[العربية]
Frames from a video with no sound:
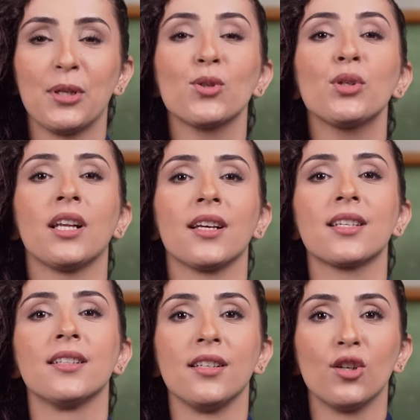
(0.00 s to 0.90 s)
بسوريا
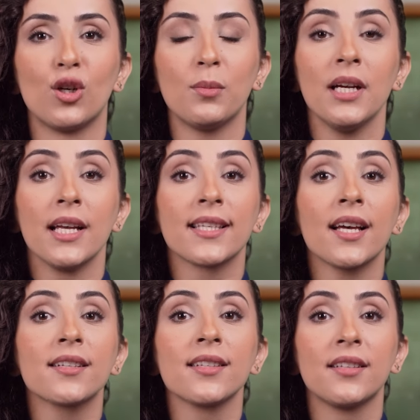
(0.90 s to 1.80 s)
الأسد اليوم
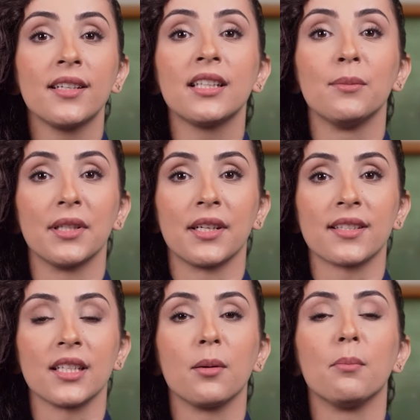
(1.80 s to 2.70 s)
سعر صدرية المدرسة